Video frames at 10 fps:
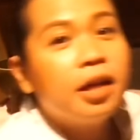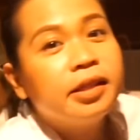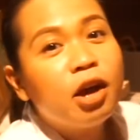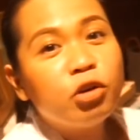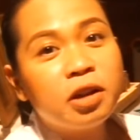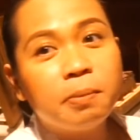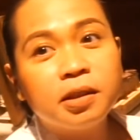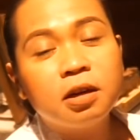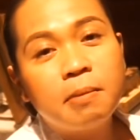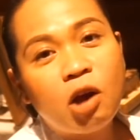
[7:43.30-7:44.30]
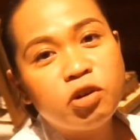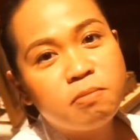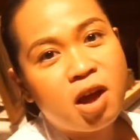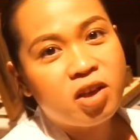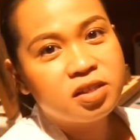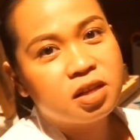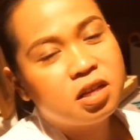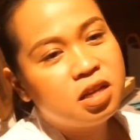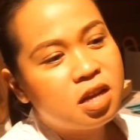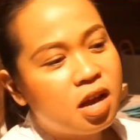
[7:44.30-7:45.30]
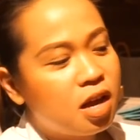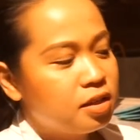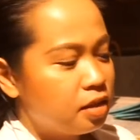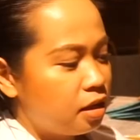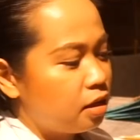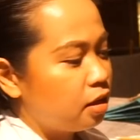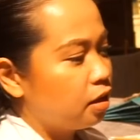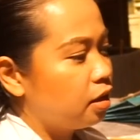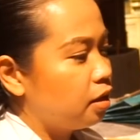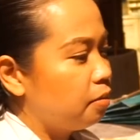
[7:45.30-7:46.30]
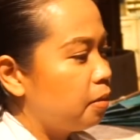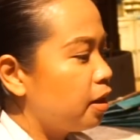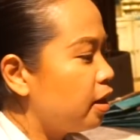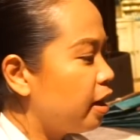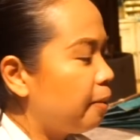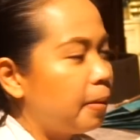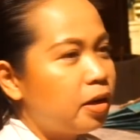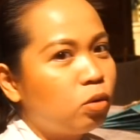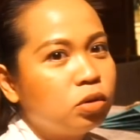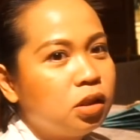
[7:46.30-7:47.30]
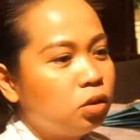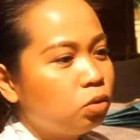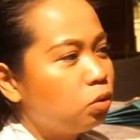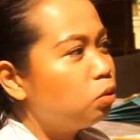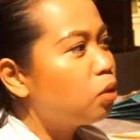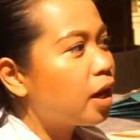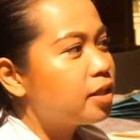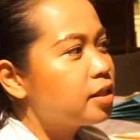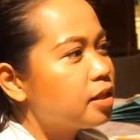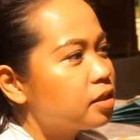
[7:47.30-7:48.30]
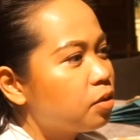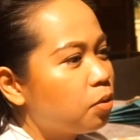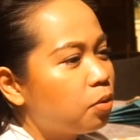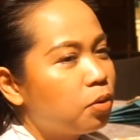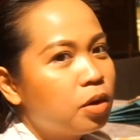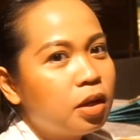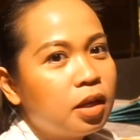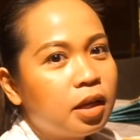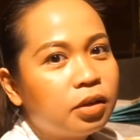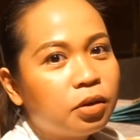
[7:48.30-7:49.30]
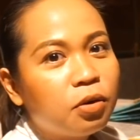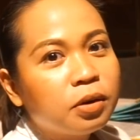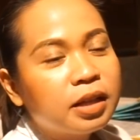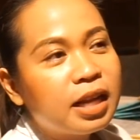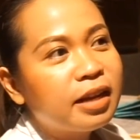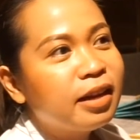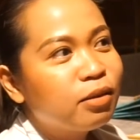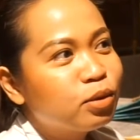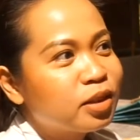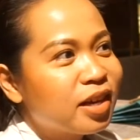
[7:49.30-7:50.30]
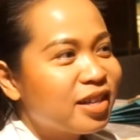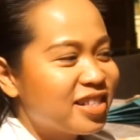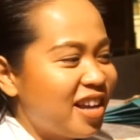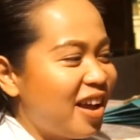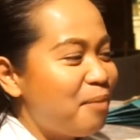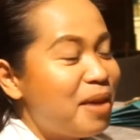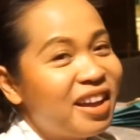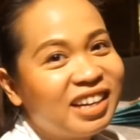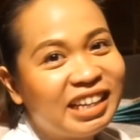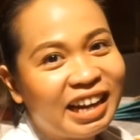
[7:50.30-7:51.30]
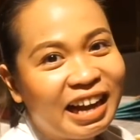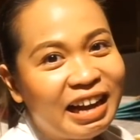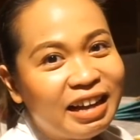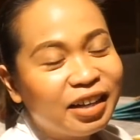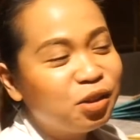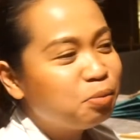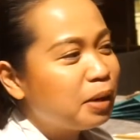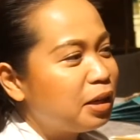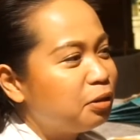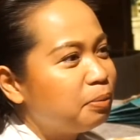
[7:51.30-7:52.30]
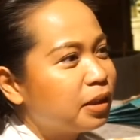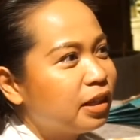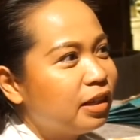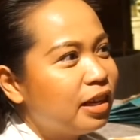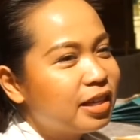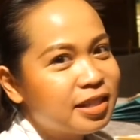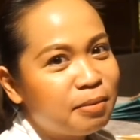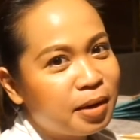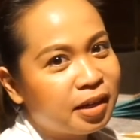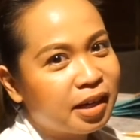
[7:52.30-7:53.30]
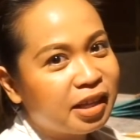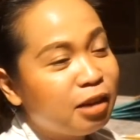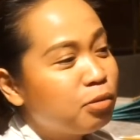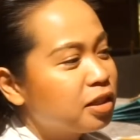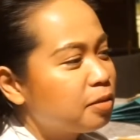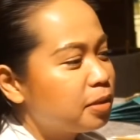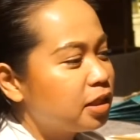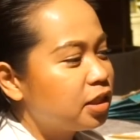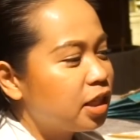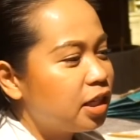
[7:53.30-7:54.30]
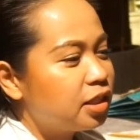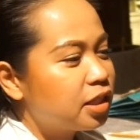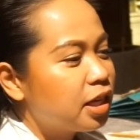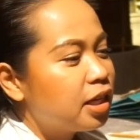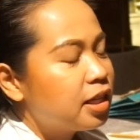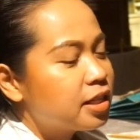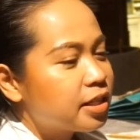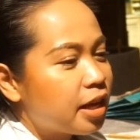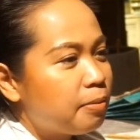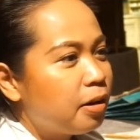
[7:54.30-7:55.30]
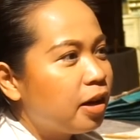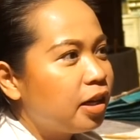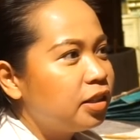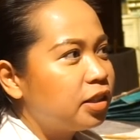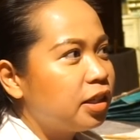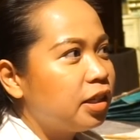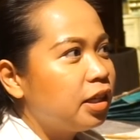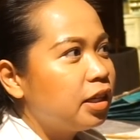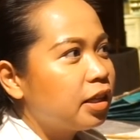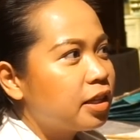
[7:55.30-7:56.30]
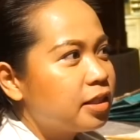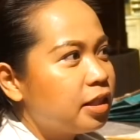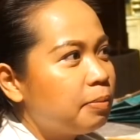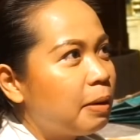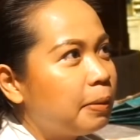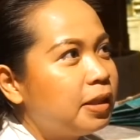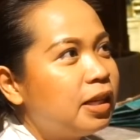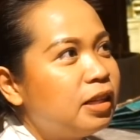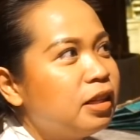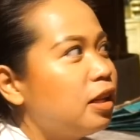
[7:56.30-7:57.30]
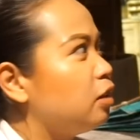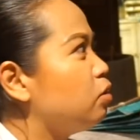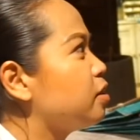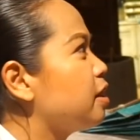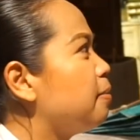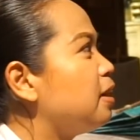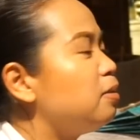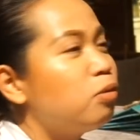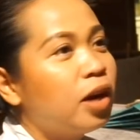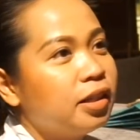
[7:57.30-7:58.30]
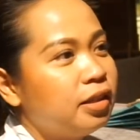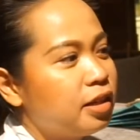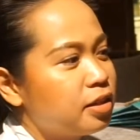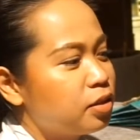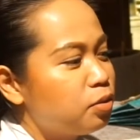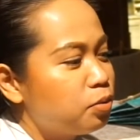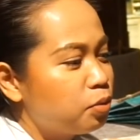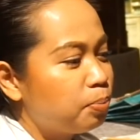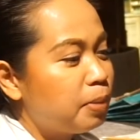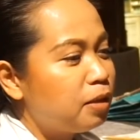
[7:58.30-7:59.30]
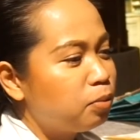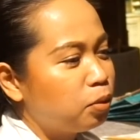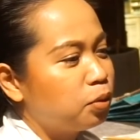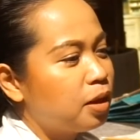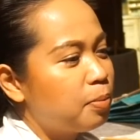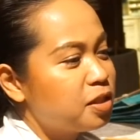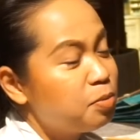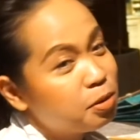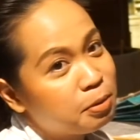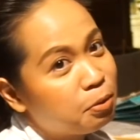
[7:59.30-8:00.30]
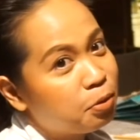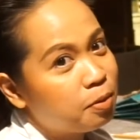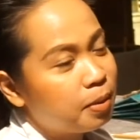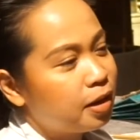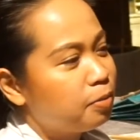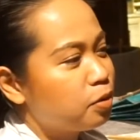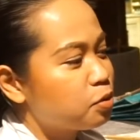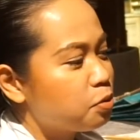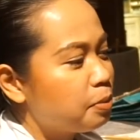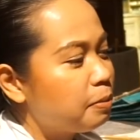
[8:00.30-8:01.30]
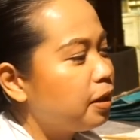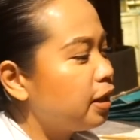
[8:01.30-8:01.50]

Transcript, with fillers: Hindi ako nakapagtrabaho ng maayos kanina kasi may ganapan ako dito. Yung AdSense ko, wrong, nalagay ko siya sa Amerika. Ganun pala yun, pag naglagay ka sa Amerika, hindi mo na siya ma-change sa ibang country. Kasi ipapadala nila dun sa mali mong address, yung pin mo. Tapos hindi mo na makukuha yung pera mo. So, babay na